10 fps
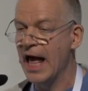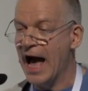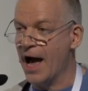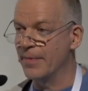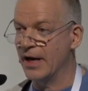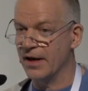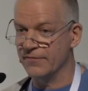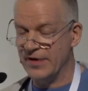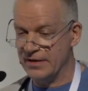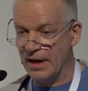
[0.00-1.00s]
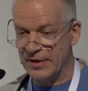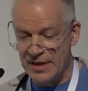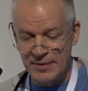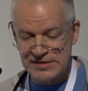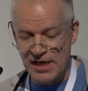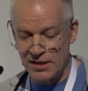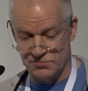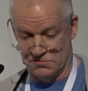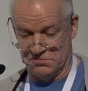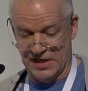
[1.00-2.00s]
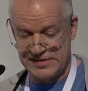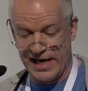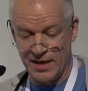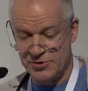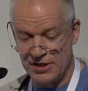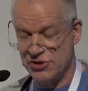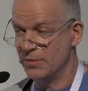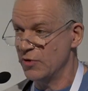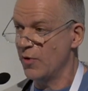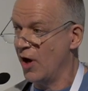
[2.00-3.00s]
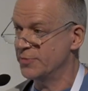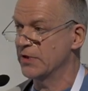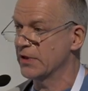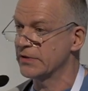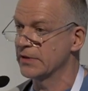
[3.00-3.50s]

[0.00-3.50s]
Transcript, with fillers: Aber, wenn, aber niemand sagt, der Zeilenabstand stimmt überhaupt nicht.